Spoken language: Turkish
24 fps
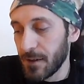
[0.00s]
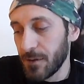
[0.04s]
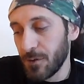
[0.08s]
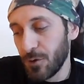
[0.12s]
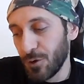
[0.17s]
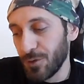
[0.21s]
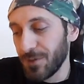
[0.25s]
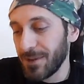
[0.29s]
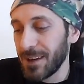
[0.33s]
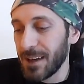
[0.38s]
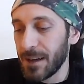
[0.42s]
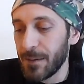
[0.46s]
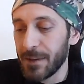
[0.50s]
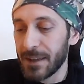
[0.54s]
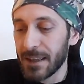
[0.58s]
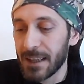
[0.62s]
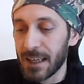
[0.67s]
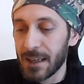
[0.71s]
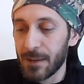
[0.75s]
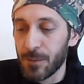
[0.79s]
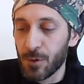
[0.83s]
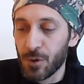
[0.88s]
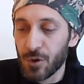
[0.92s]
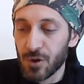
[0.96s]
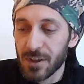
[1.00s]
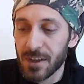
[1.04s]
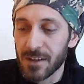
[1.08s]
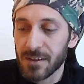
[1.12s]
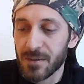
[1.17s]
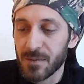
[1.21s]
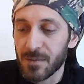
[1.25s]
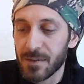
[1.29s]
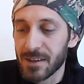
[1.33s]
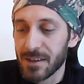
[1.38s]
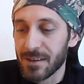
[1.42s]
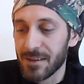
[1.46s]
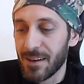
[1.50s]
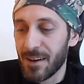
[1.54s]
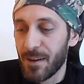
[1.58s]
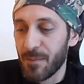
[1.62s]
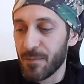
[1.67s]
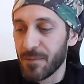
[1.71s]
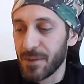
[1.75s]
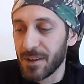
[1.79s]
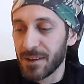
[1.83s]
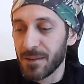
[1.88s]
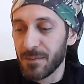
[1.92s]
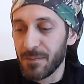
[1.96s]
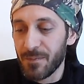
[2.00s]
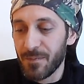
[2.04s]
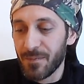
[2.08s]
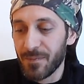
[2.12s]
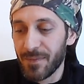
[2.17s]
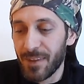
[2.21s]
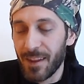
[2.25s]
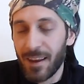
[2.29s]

Ona emin değilim. Onun çalışmasını yapmadım.